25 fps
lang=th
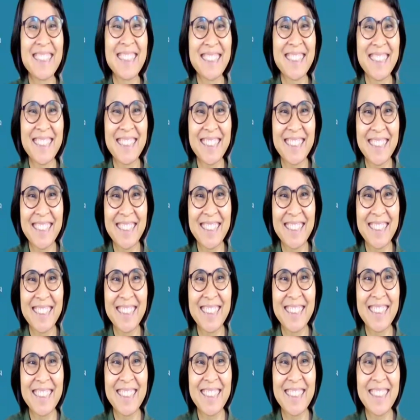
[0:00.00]
อนๆเนี่ยนะคะ
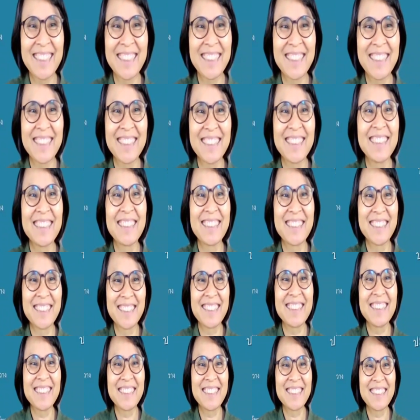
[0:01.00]
แต่มันมีผลจ
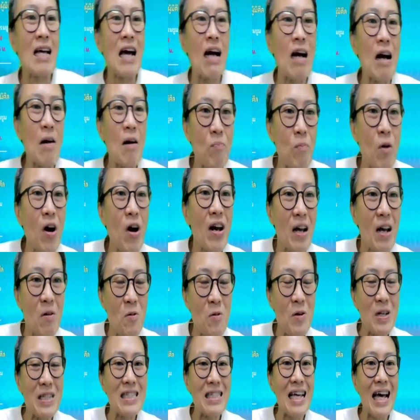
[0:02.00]
ริงๆ ค่ะ กับปอดและ
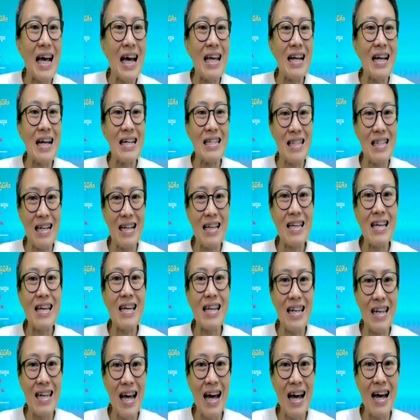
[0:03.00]
หัวใจค่ะสังเก
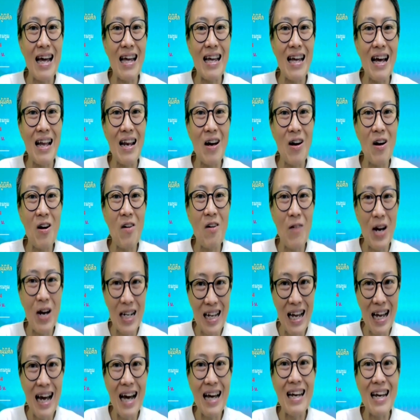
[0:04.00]
ตได้ค่ะ แล้วก็วัด
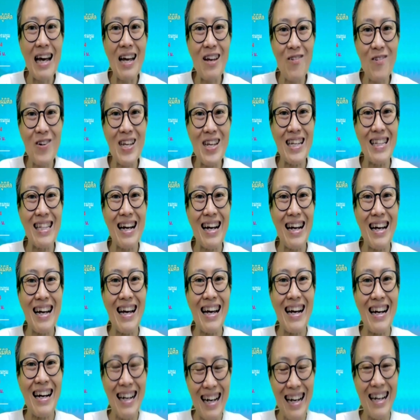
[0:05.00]
ค่าได้ด้วยอีกต่าง
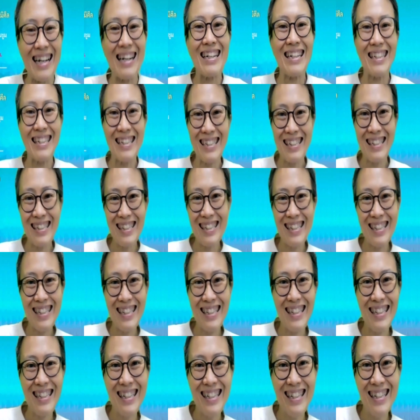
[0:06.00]
หากค่ะ
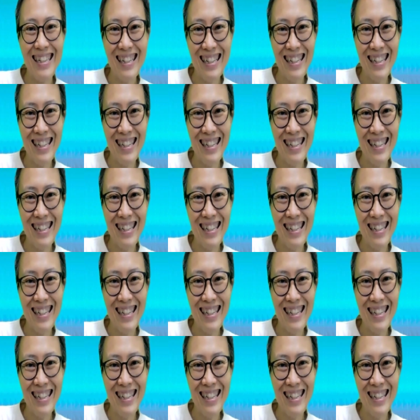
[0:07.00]
ค่ะ